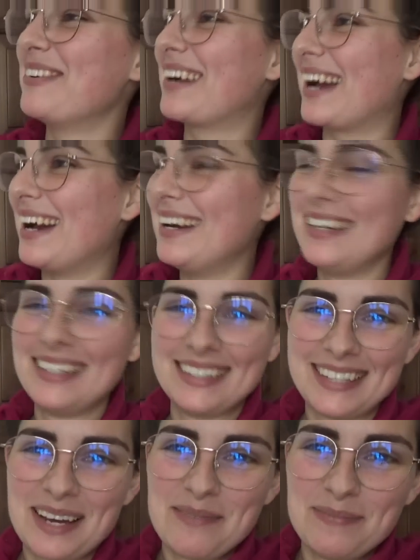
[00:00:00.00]
Luca,
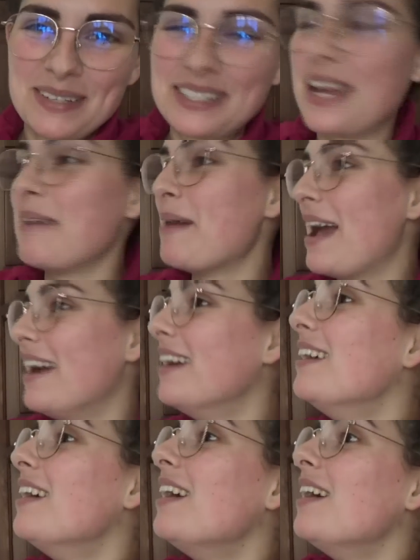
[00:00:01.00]
semplice. Beh,